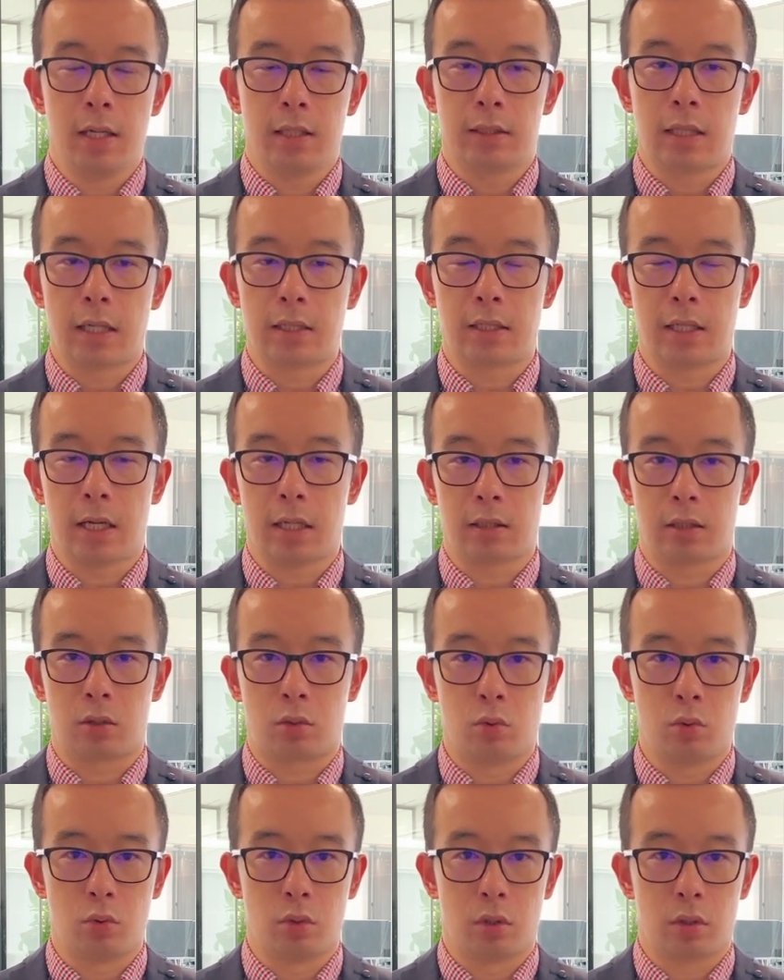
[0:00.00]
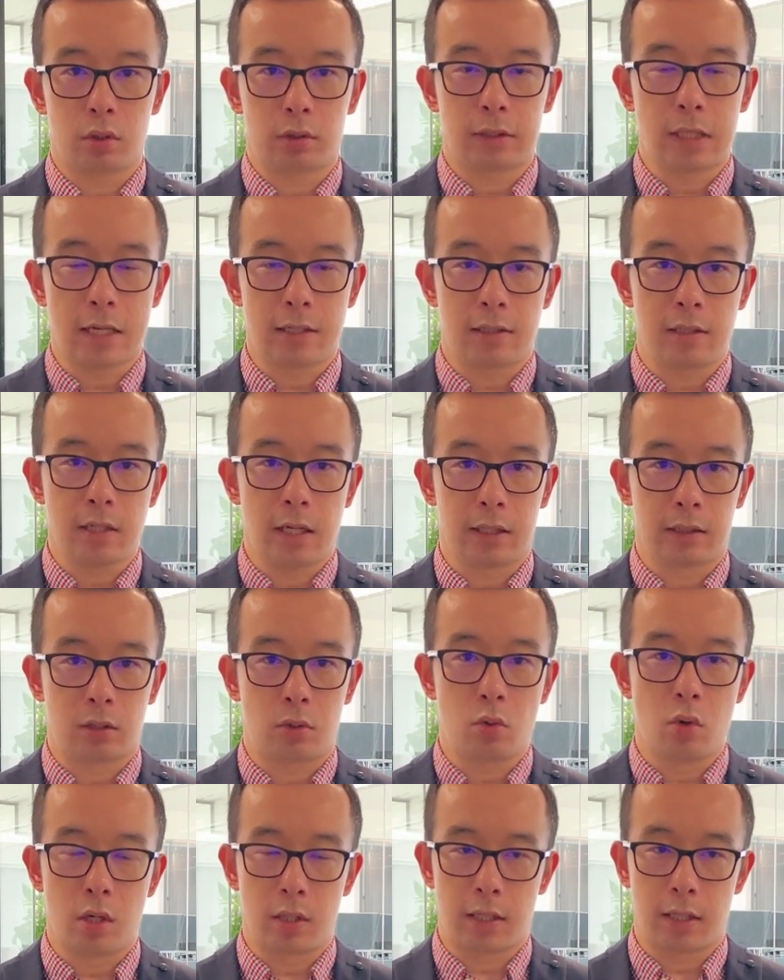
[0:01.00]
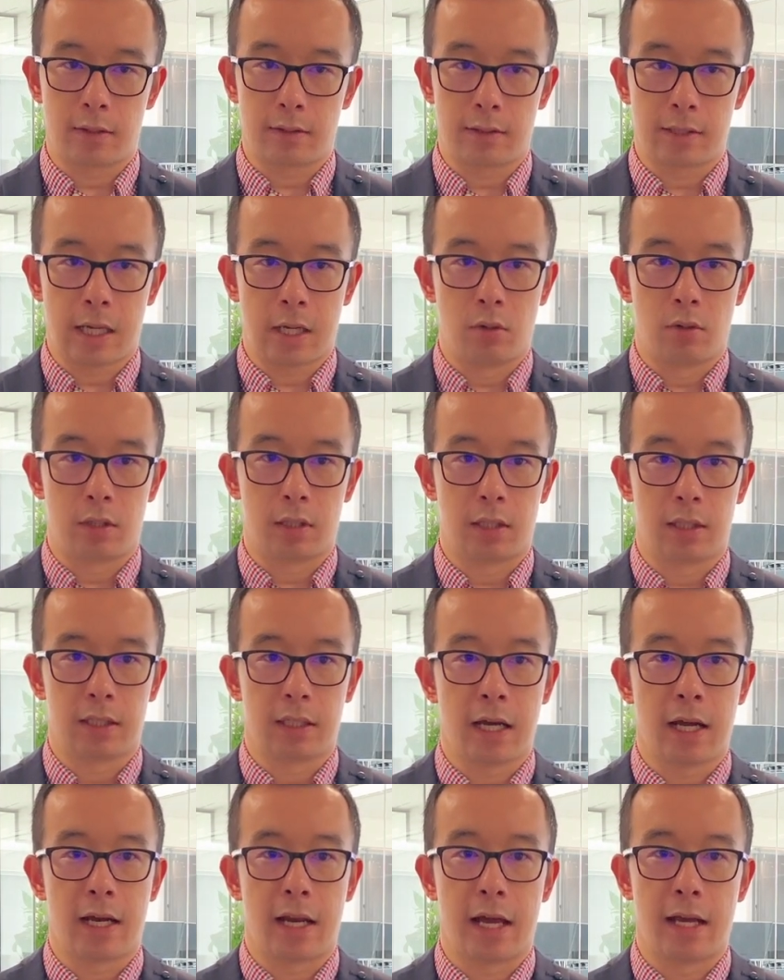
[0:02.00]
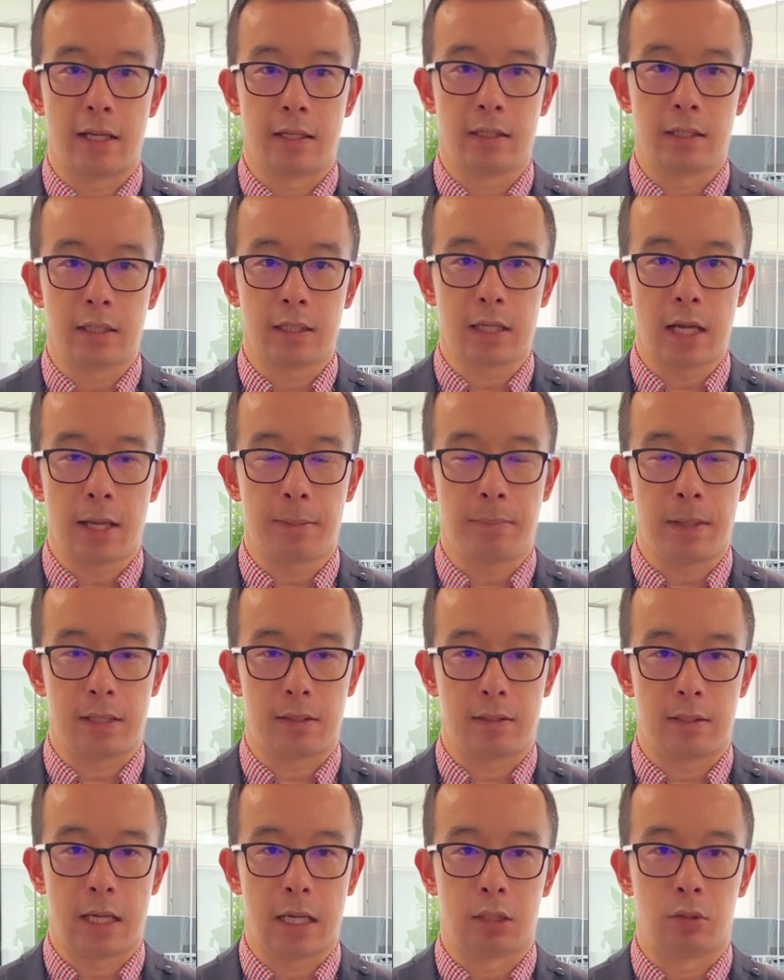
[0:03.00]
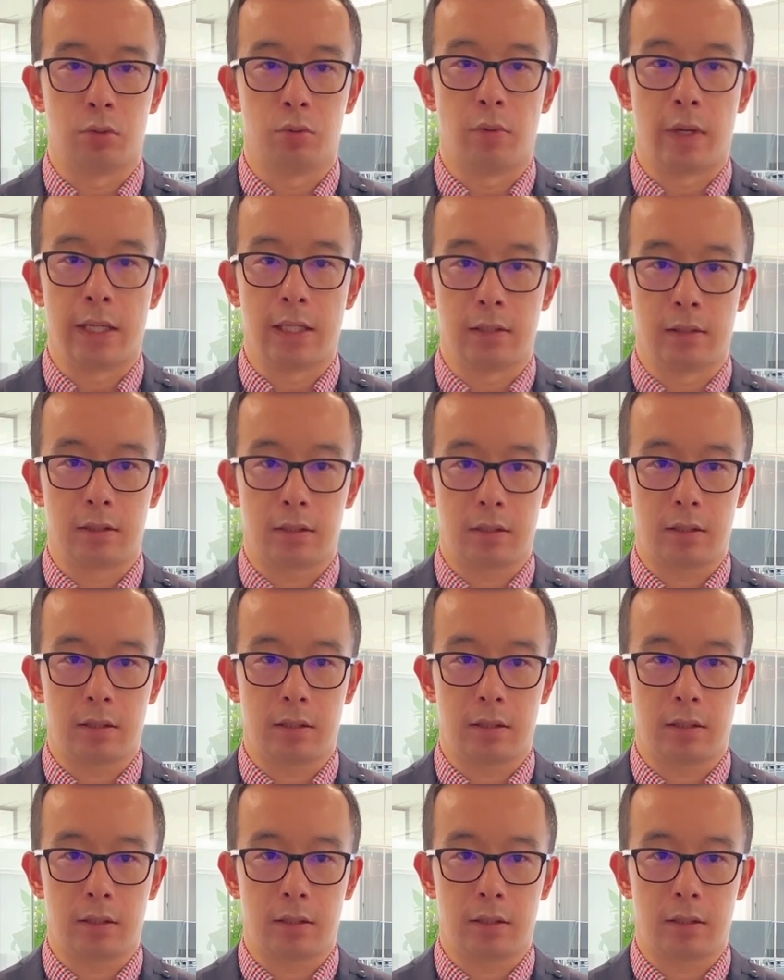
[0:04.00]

但这样的过但这样的过程，在我个人看来，应该被解读为。